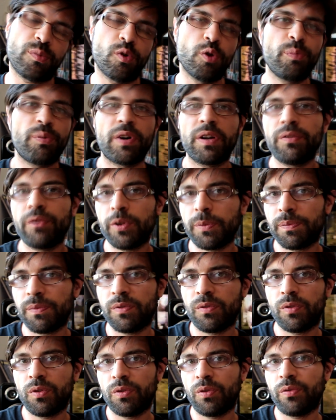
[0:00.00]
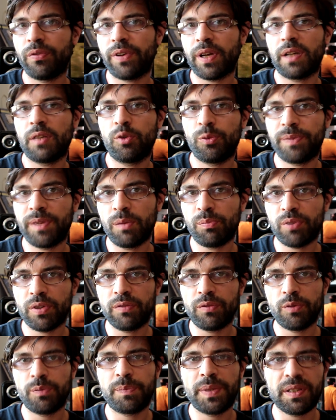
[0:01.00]
le point de vue, de nous faire adopter le point
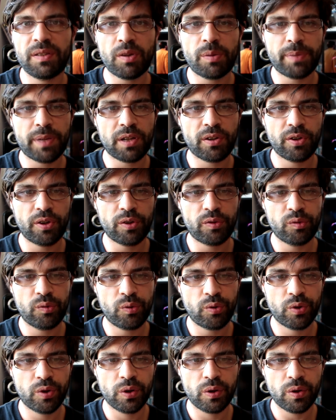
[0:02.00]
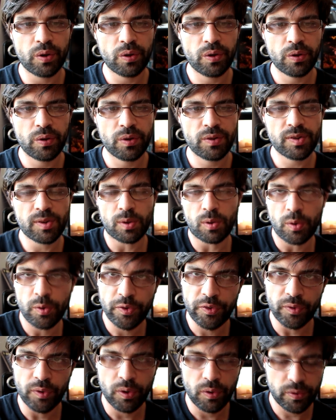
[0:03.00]
de vue de Peter Parker, donc ce qu'on
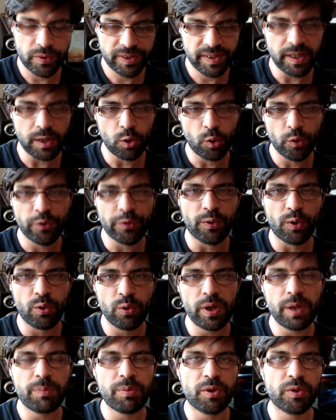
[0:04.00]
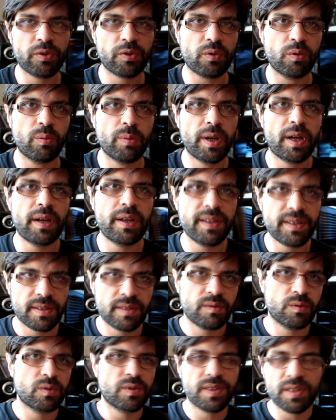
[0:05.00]
ressent, ce qu'il ressent lui pendant ce combat, et
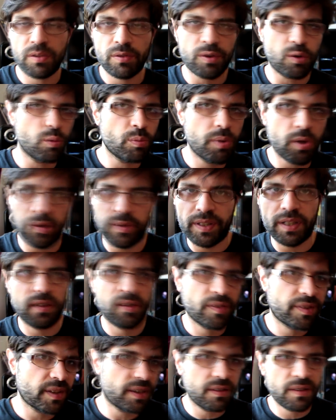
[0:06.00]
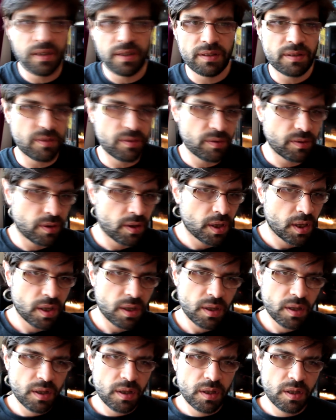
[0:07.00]
donc ça doit être le bordel dans sa tête.
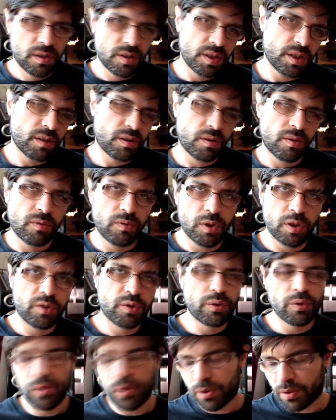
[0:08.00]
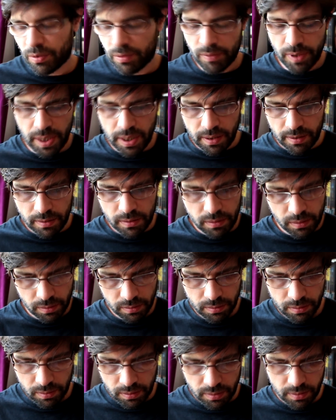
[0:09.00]
je veux dire, quand on voit le truc, voilà, hein,
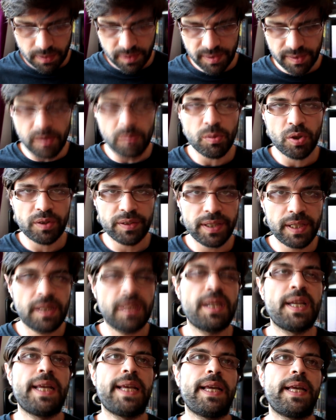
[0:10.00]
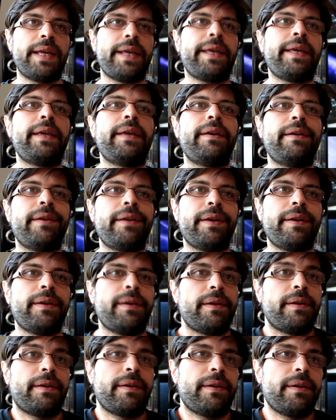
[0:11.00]
c'est le bordel.
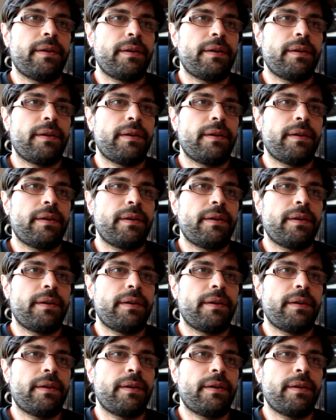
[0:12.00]
et